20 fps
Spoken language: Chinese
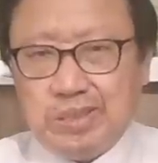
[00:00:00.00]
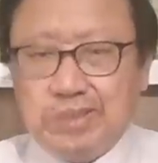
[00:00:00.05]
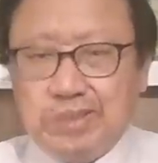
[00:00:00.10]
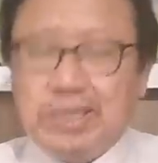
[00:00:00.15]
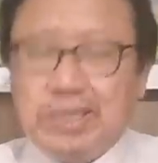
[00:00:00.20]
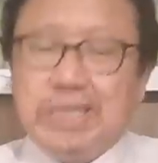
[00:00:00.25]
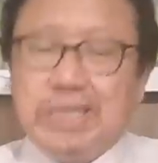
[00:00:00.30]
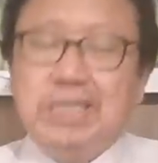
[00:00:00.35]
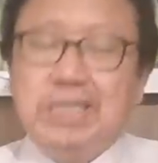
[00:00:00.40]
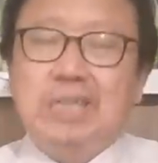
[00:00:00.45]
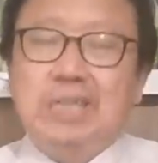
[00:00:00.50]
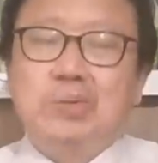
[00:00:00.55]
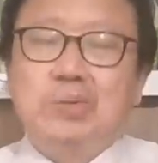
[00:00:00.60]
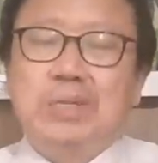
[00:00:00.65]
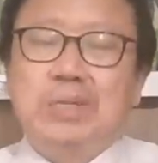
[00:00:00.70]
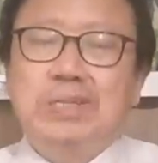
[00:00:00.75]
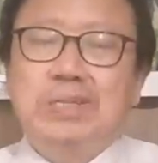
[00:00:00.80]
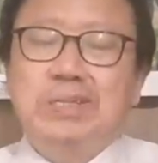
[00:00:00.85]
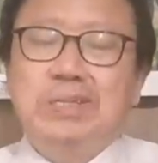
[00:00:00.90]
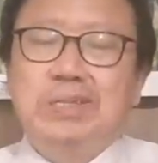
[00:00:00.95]
这个一党
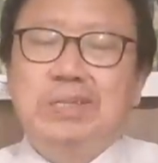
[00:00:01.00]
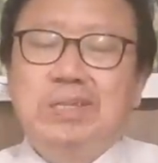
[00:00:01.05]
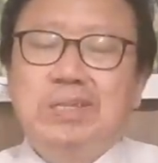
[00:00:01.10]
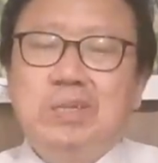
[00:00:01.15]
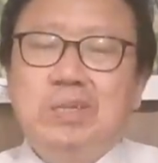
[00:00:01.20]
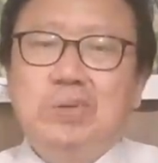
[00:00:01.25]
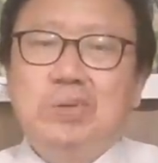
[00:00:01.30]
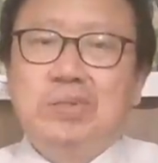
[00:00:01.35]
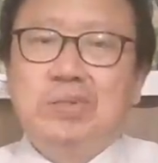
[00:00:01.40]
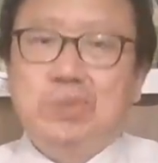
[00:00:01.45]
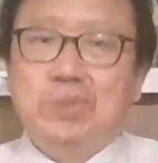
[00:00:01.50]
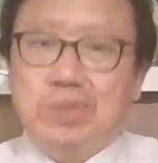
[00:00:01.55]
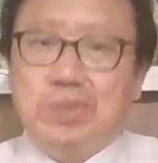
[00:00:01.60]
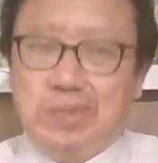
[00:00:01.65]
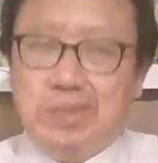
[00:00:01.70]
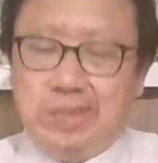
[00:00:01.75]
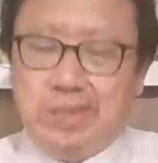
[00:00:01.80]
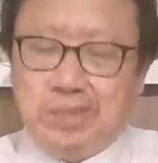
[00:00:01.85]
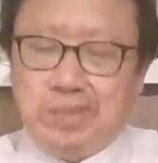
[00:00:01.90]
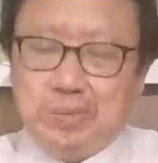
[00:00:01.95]
专政，或者说
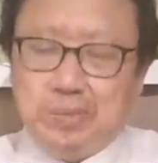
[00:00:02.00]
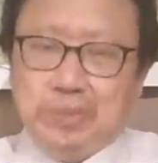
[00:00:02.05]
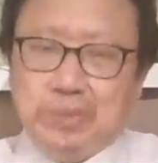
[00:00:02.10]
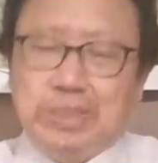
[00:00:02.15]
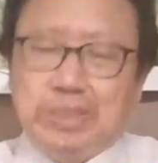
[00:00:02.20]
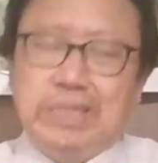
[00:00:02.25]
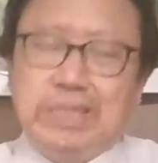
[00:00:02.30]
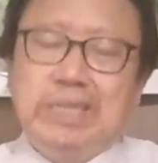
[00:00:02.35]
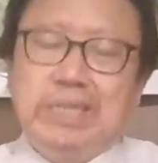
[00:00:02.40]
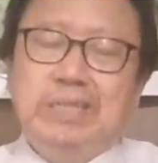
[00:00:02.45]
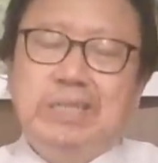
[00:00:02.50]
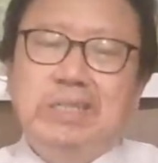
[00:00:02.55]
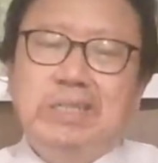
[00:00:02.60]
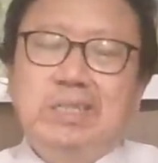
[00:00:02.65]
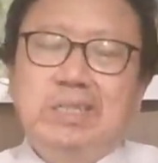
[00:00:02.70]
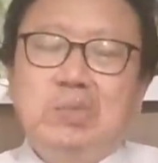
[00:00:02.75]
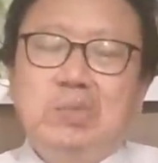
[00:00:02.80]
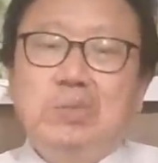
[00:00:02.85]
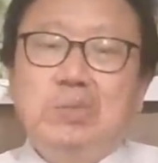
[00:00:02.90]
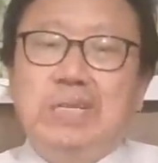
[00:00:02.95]
某人的
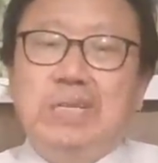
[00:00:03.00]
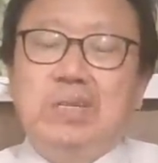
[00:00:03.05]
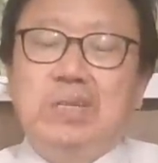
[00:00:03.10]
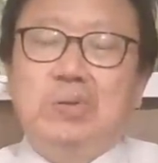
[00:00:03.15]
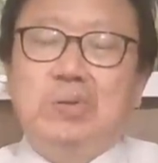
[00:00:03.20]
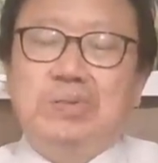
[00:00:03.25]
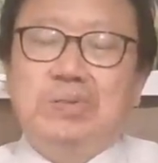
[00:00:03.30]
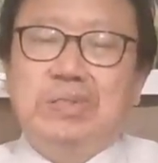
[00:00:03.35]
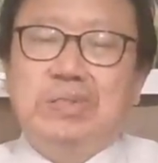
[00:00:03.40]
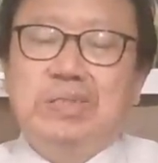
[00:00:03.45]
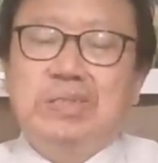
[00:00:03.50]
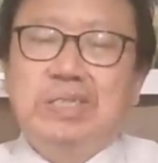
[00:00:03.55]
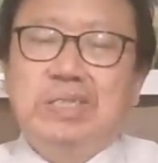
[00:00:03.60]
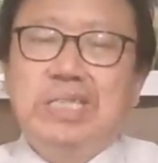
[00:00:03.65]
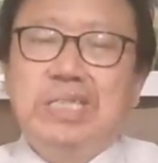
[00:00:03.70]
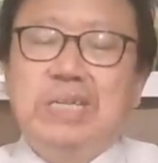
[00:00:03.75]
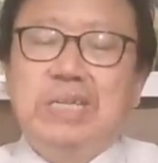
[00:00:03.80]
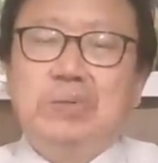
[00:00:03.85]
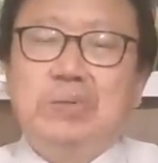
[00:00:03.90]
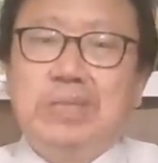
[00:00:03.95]
独裁统治，
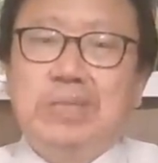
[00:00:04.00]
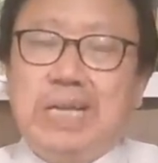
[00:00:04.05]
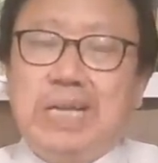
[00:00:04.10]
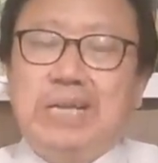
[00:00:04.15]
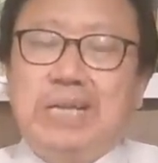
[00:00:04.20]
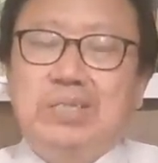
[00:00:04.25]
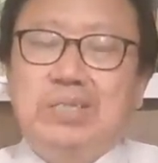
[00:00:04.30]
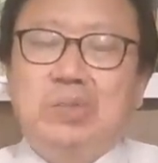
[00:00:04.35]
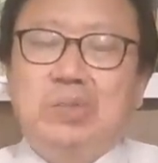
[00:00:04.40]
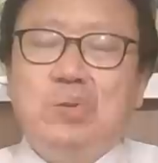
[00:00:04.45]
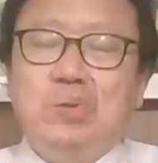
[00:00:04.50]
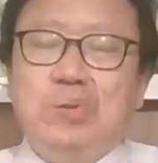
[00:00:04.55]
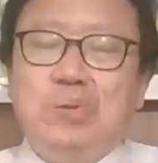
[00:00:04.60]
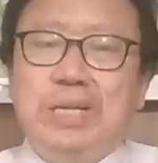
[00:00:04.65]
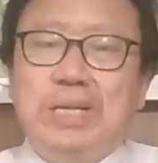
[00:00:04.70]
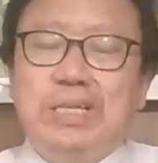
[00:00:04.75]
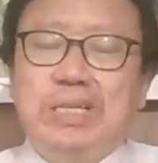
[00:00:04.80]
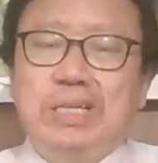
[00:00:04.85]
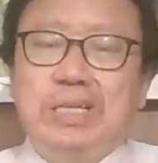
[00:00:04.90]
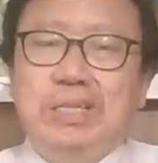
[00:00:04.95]
陷入了塔西佗
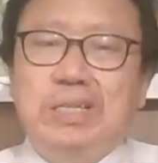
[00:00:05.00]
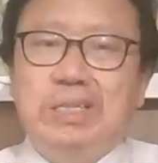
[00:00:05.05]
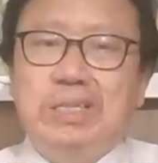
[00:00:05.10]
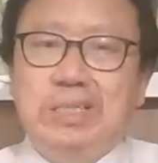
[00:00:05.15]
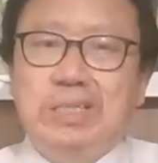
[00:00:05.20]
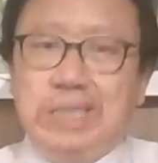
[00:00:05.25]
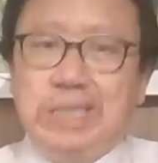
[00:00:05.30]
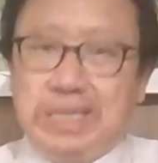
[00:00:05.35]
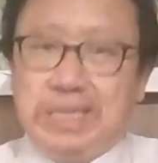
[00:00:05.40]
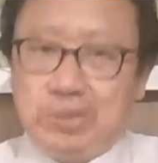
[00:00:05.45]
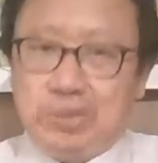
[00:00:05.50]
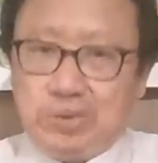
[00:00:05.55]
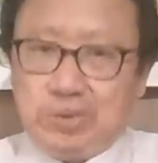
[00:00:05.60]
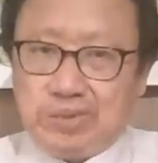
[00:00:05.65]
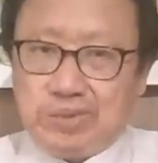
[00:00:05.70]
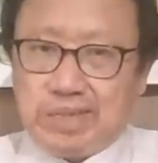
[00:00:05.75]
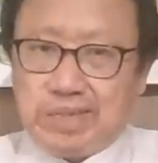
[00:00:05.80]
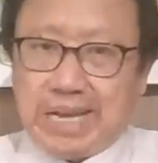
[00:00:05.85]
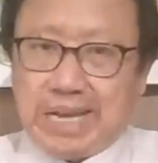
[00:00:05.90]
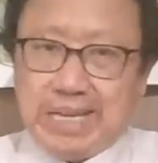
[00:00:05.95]
原理，应该说
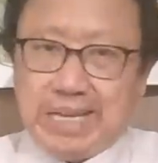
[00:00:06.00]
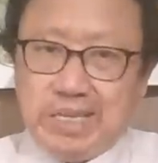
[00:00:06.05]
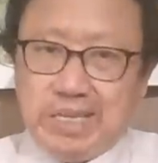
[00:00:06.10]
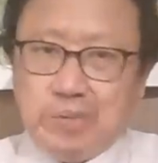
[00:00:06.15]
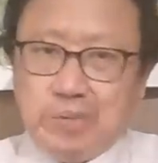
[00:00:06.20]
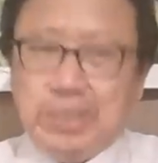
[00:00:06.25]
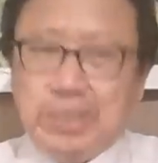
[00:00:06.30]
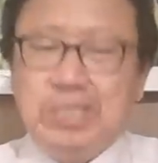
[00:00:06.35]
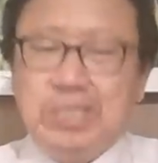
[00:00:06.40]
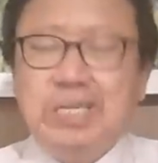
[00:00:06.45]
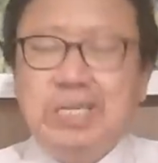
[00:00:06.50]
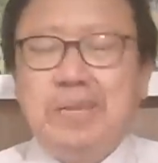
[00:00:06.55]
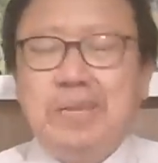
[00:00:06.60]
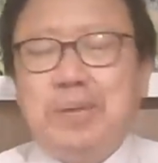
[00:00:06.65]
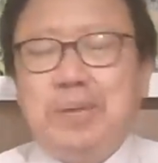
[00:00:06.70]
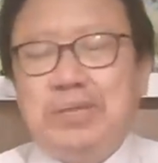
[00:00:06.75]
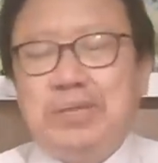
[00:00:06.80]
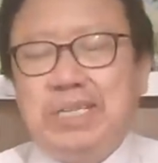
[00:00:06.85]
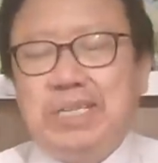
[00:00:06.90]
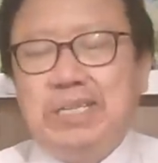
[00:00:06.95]
是难以为继的
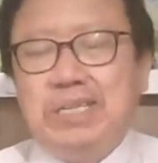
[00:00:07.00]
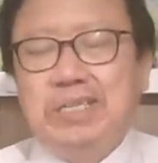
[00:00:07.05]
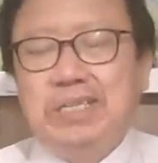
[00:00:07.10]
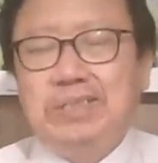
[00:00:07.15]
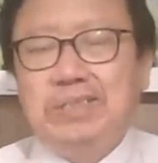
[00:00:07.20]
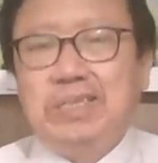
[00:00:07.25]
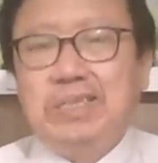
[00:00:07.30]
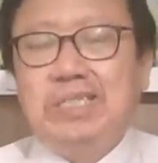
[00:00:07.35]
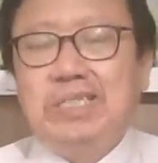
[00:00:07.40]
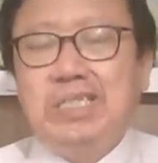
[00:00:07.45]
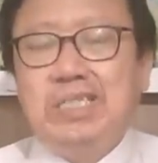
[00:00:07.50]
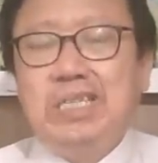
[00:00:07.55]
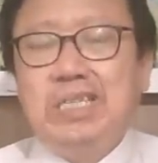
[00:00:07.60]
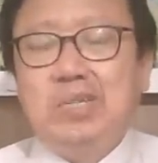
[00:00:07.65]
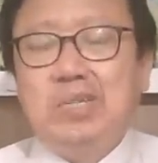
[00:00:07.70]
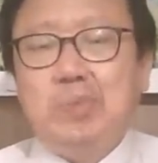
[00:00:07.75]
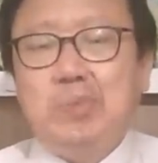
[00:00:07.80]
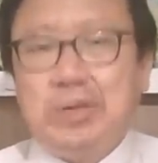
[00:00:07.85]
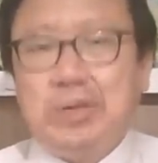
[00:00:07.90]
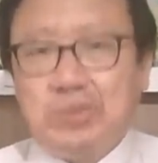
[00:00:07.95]
表现。这个迹
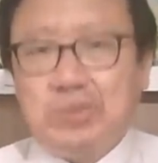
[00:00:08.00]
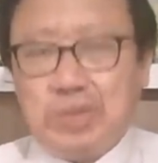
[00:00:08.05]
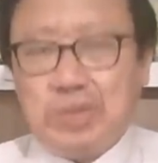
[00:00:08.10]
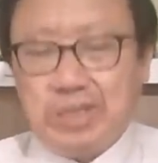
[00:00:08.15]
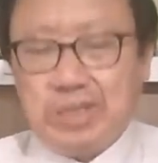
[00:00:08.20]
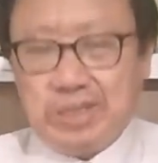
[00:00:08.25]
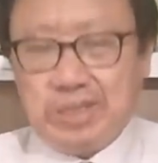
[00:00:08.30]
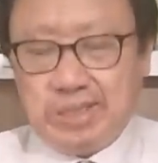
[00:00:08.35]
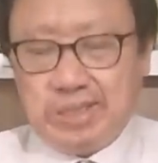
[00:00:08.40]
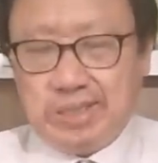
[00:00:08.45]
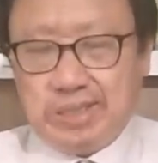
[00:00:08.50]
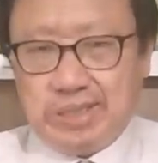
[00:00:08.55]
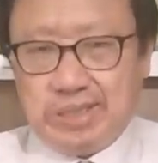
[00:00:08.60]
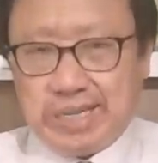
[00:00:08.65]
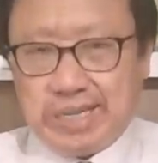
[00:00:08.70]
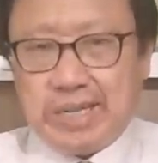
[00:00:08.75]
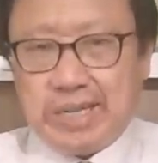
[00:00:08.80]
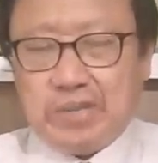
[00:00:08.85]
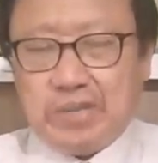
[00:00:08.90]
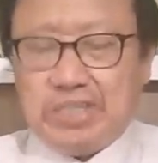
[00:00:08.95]
象就表示，
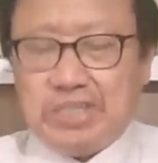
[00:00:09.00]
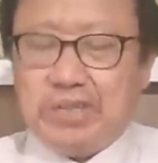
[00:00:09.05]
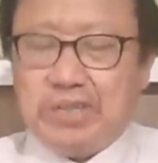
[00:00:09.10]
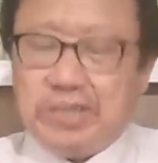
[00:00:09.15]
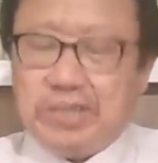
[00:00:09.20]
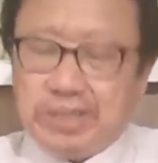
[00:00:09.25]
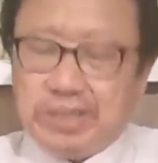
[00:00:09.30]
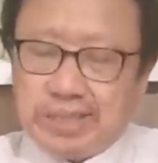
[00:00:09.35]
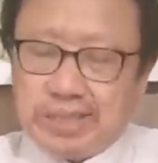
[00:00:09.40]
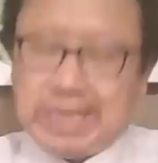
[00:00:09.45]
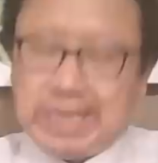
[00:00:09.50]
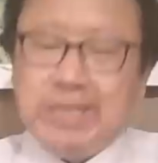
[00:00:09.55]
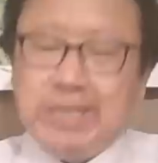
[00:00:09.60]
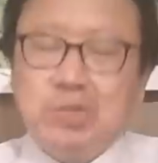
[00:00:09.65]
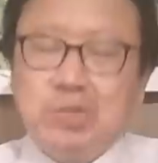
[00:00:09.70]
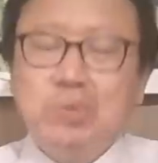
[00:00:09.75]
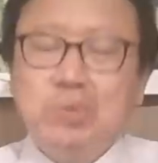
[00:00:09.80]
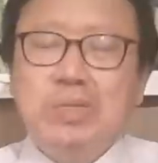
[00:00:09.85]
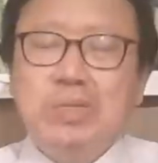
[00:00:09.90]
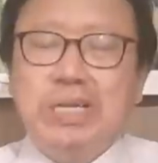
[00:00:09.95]
该了结了，该
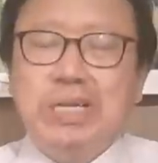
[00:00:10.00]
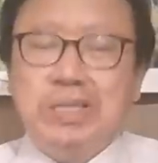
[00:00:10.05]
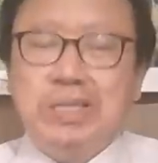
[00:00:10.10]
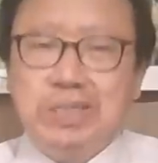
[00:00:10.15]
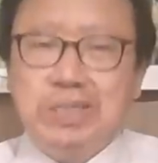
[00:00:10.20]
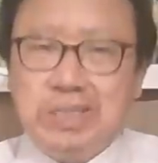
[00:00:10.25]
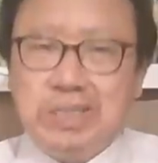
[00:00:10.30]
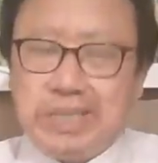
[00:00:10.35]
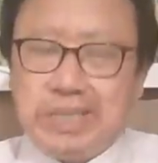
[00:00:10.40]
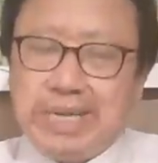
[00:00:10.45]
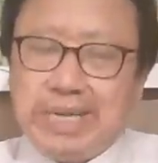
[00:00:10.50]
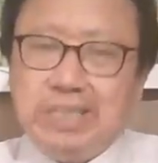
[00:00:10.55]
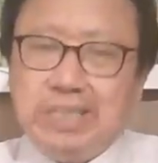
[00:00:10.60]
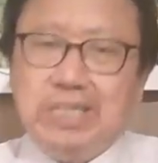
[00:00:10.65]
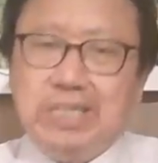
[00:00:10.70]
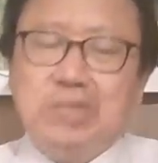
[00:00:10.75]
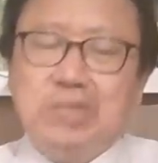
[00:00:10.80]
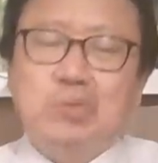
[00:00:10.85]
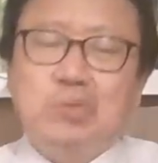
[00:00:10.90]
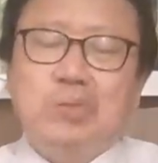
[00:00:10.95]
终结了，该
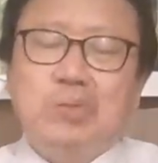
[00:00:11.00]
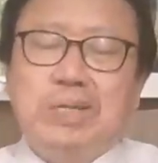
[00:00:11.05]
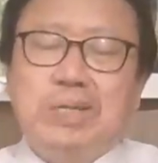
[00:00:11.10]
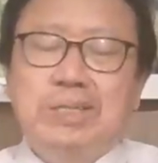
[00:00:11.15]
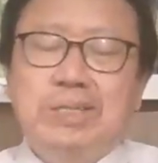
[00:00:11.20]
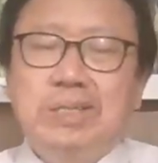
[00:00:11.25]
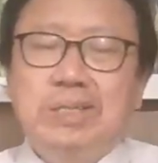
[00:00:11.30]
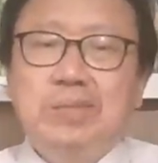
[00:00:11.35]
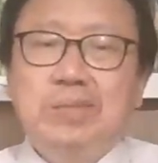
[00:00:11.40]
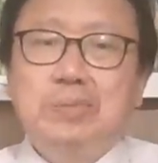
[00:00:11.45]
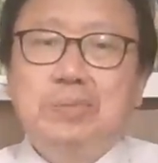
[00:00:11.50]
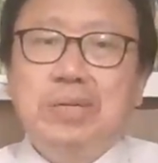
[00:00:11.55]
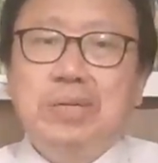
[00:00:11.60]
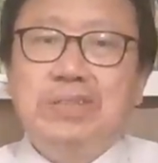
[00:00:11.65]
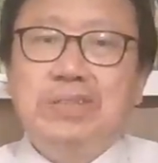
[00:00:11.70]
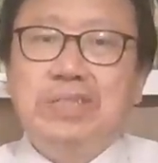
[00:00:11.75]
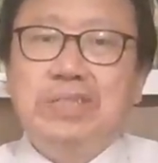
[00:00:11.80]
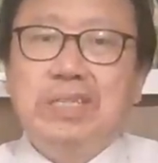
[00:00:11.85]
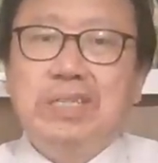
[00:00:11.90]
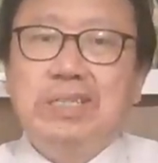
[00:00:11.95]
结束了，不
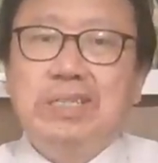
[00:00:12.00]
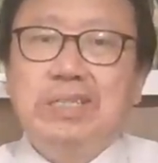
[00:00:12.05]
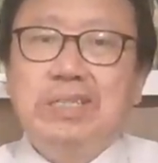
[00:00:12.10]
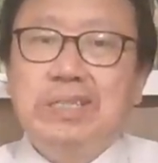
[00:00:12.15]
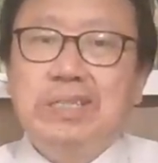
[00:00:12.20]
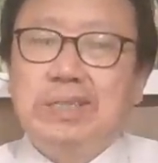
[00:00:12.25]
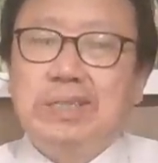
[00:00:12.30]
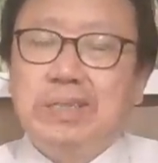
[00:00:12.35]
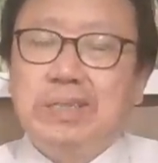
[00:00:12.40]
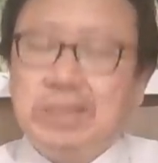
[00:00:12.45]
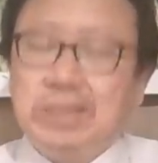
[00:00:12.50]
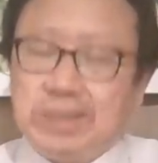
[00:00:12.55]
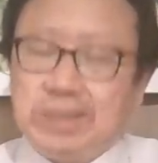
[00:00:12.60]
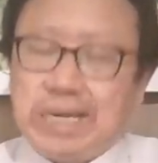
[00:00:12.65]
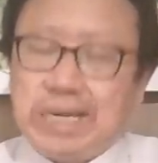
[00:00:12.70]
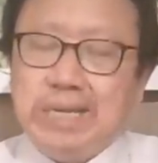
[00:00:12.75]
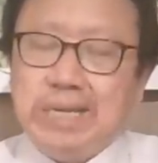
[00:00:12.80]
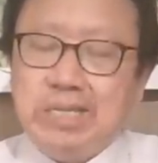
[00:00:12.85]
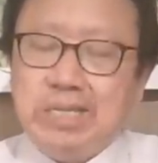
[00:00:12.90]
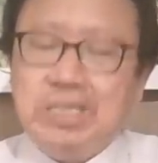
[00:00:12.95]
要这个
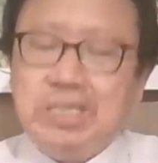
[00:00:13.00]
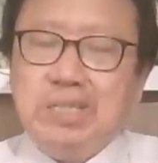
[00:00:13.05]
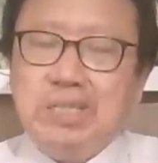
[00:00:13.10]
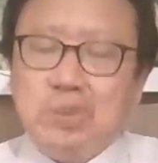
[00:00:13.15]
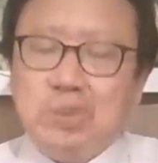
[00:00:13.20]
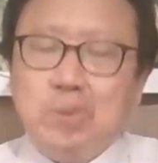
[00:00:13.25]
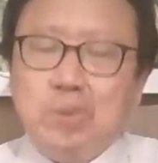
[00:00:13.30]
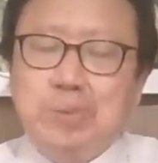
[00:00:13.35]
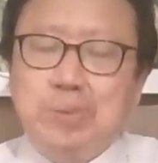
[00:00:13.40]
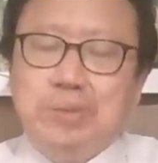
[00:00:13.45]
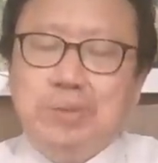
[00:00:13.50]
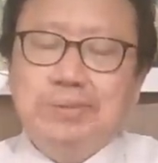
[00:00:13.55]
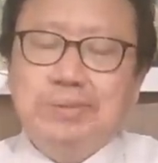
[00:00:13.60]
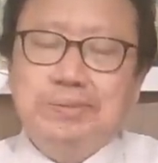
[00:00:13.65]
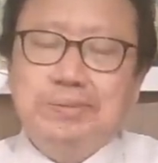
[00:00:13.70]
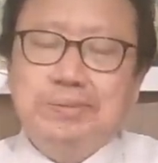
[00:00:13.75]
呆系托棚。